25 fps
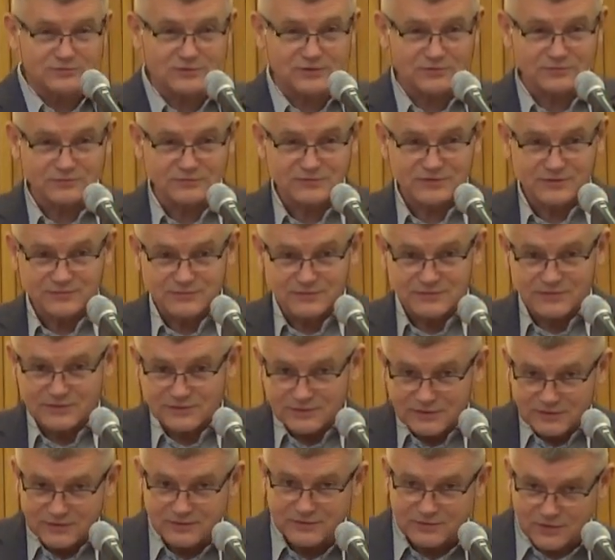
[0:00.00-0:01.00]
tą, tą,
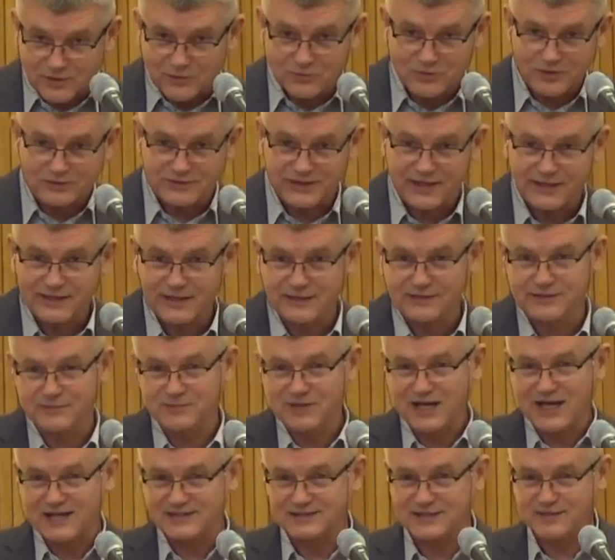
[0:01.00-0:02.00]
tą loterię
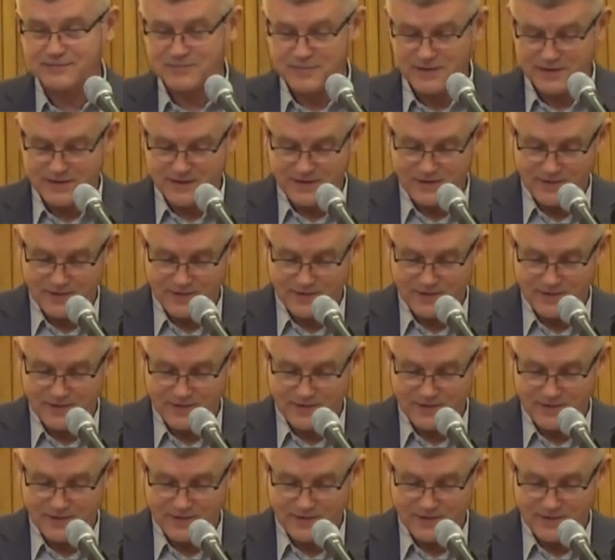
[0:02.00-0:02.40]
tym razem,